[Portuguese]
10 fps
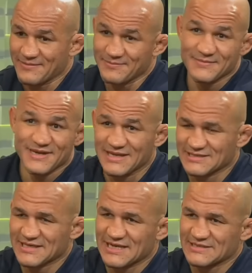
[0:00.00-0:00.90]
me
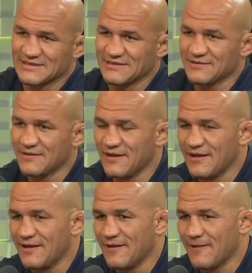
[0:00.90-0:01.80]
lançar, assim,
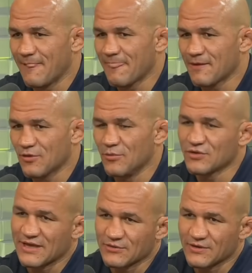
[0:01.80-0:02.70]
é, como
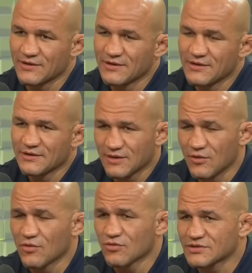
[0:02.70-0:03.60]
lutador. Então eu
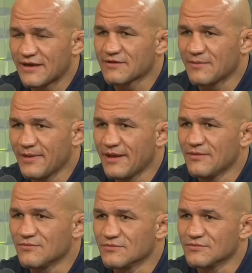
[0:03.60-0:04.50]
considero também
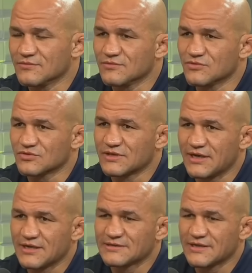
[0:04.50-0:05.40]
um dos
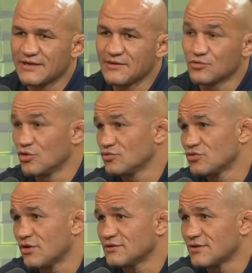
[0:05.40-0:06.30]
grandes aí. O John
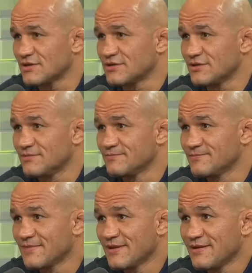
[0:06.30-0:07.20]
Jones, eu acho que. É,
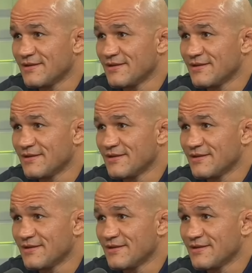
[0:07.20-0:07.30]
eu ia falar